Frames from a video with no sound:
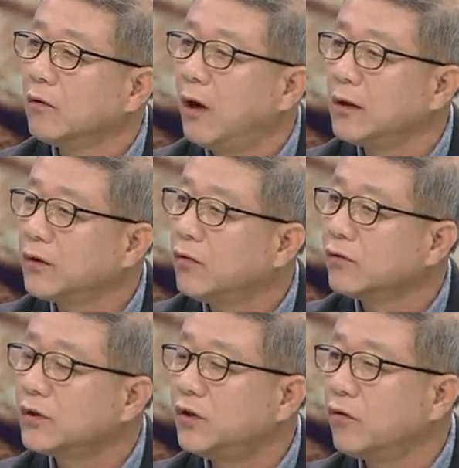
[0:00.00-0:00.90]

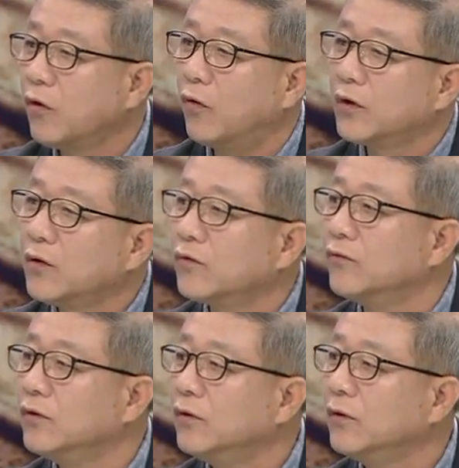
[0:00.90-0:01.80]
활동 지역을
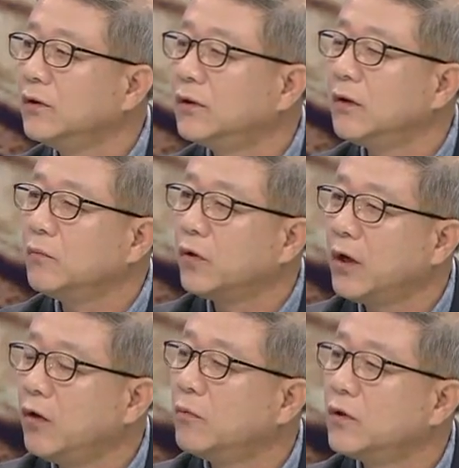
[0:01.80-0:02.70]
옮기거든요. 음. 이때는 뭐
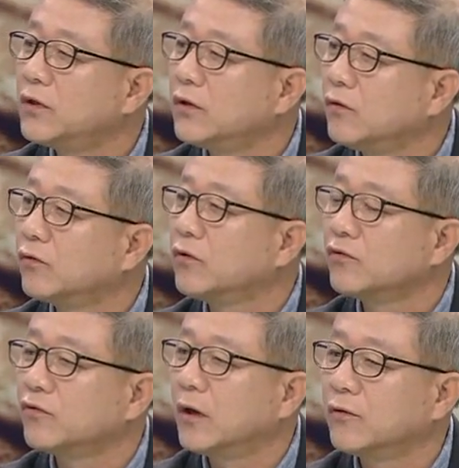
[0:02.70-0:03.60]
헤엄을 치던 어떤
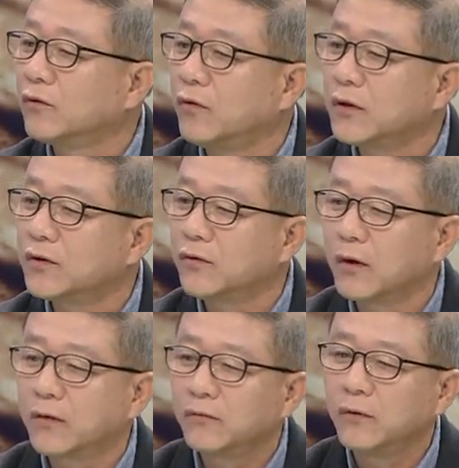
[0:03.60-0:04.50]
수단을
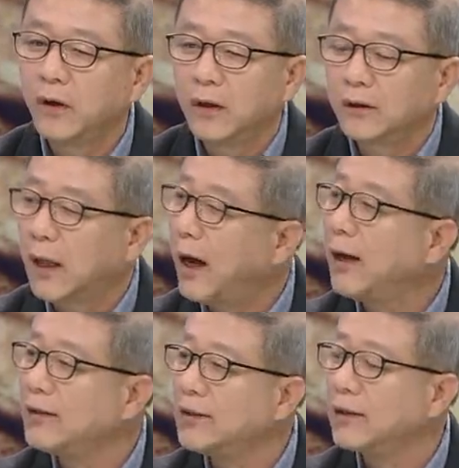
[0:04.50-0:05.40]
통해서라고 다
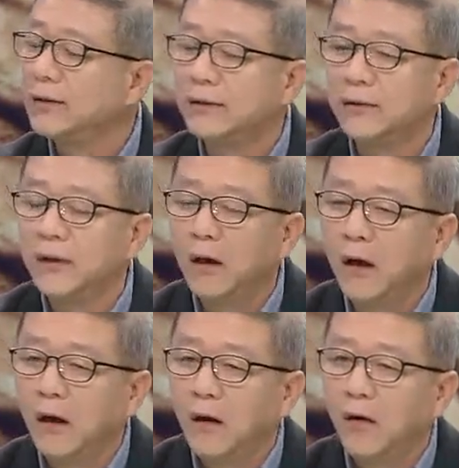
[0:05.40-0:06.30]
이제 그
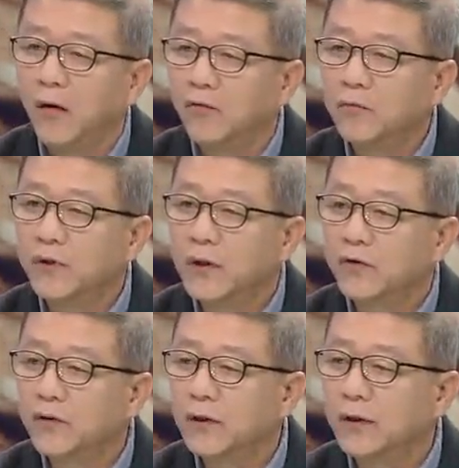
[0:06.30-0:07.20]
어, 움직일
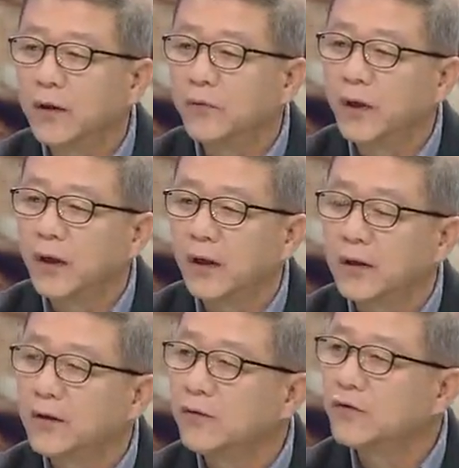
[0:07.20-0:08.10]
수 있기 때문에 네네.
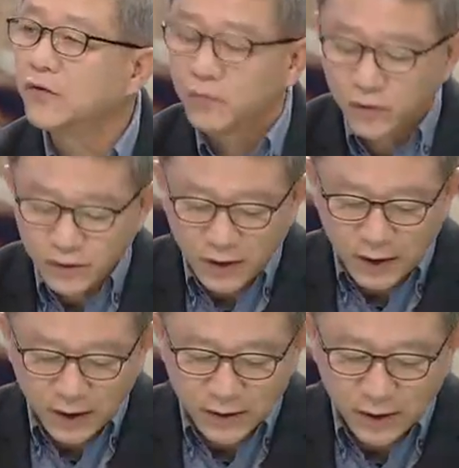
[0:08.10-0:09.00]
네. 이런 점을 이제
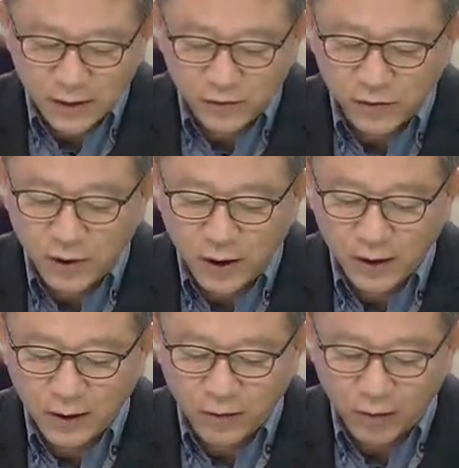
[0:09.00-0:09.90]
굉장히 유의해야
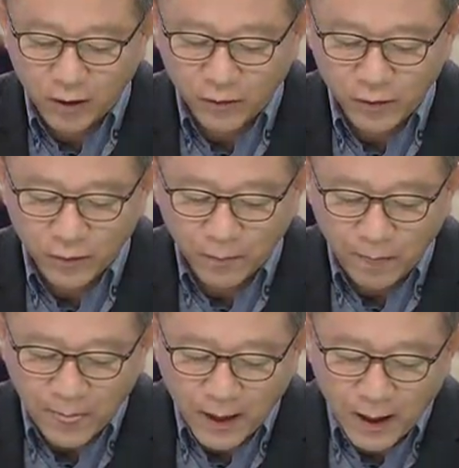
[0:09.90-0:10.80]
될 것 같고요.
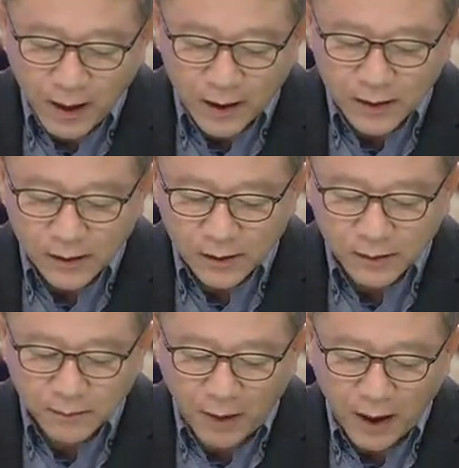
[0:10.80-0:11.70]

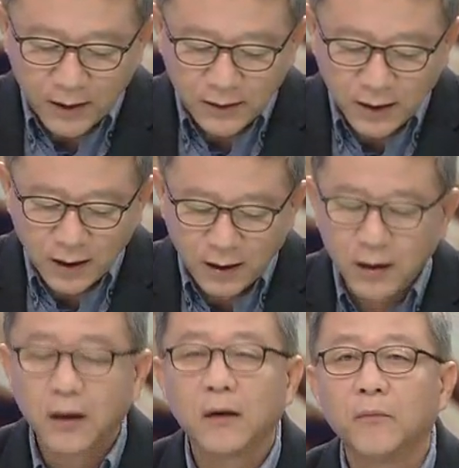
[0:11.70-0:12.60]
그
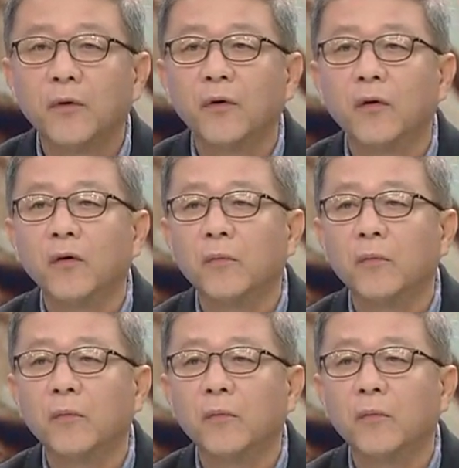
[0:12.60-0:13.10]
파리나 뭐